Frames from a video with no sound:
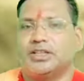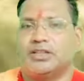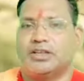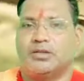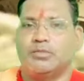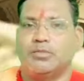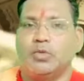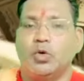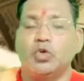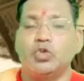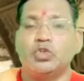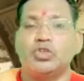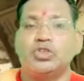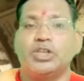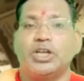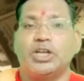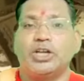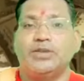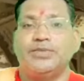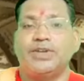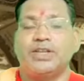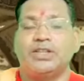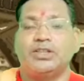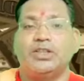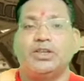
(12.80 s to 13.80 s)
साधक बहुत
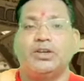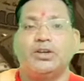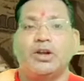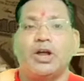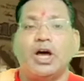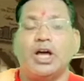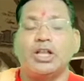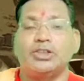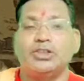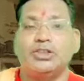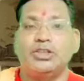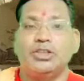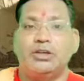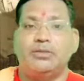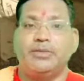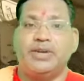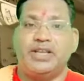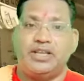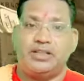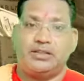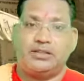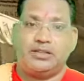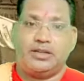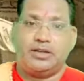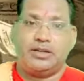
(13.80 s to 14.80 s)
सारे व्यक्ति रात दिन
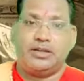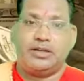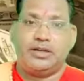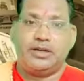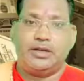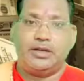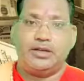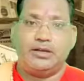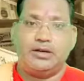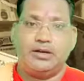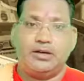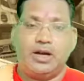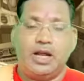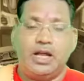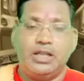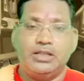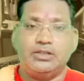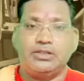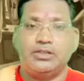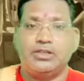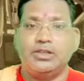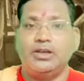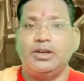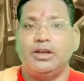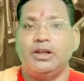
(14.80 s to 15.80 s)
मेहनत कर रहे हैं
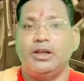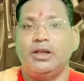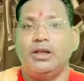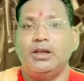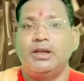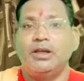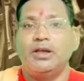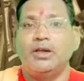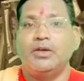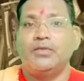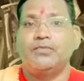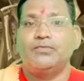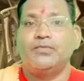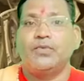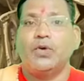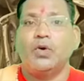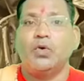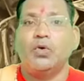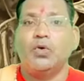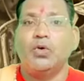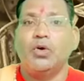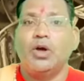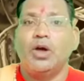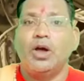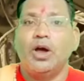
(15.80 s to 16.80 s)
रात दिन वो
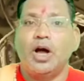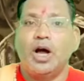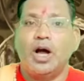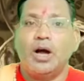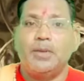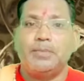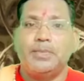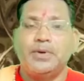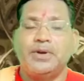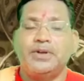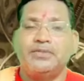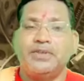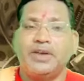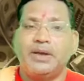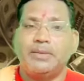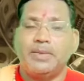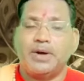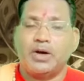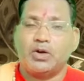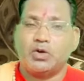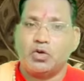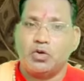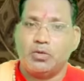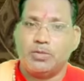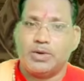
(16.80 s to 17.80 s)
अपने
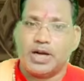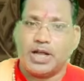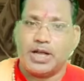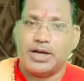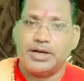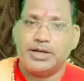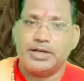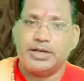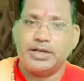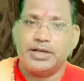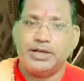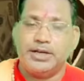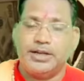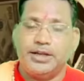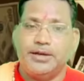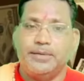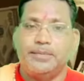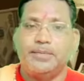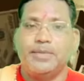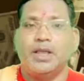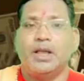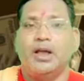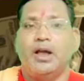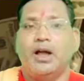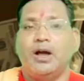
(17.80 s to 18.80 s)
व्यापार को बढ़ाने के लिए
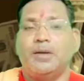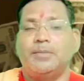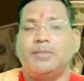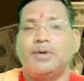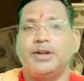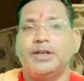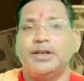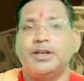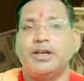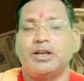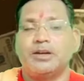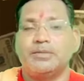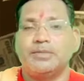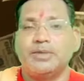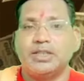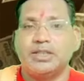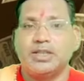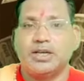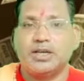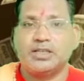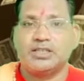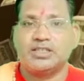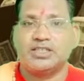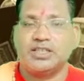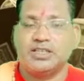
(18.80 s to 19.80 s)
अपने घर में
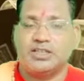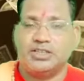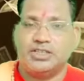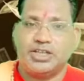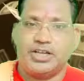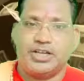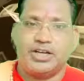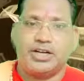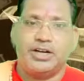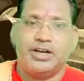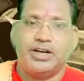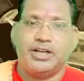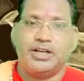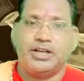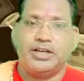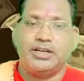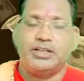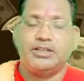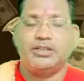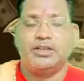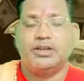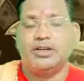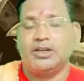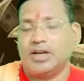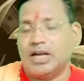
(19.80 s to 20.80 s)
धन संचय करने के
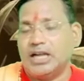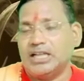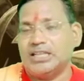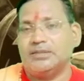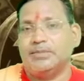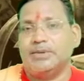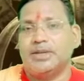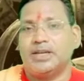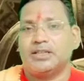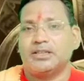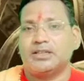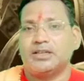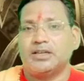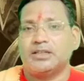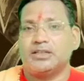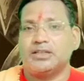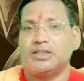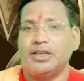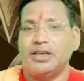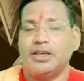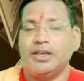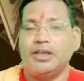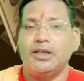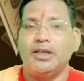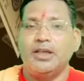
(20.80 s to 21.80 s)
लिए दिन रात मेहनत
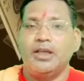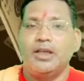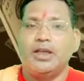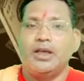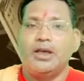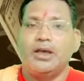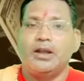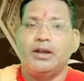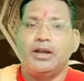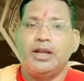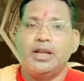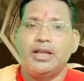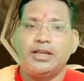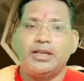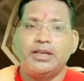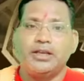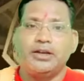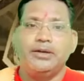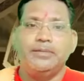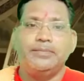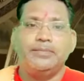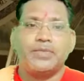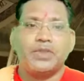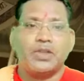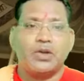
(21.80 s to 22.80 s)
करते हैं
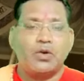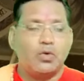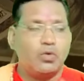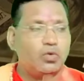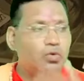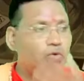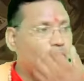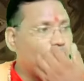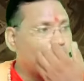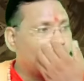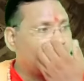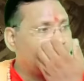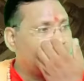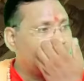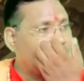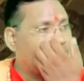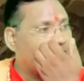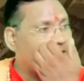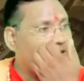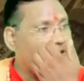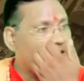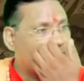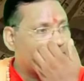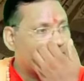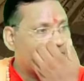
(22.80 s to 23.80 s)
लेकिन उनको फिर
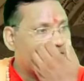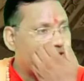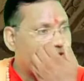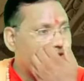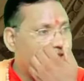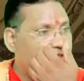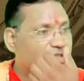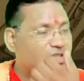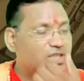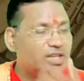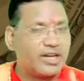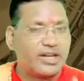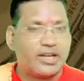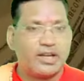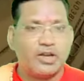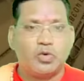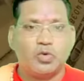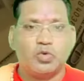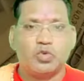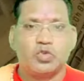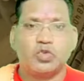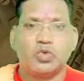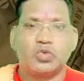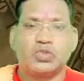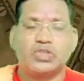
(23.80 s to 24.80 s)
भी घर में किसी तरह का
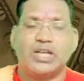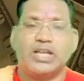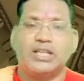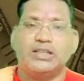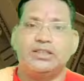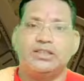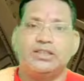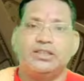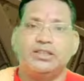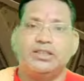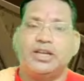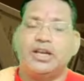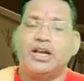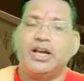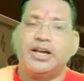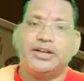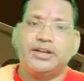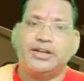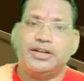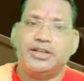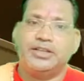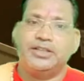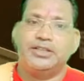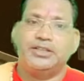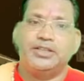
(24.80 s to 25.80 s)
कोई सुख शांति दिखाई
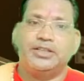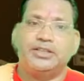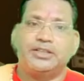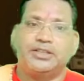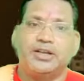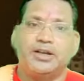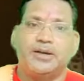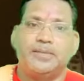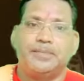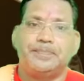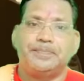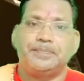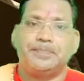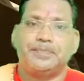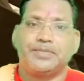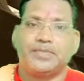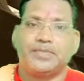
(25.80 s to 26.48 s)
नहीं देता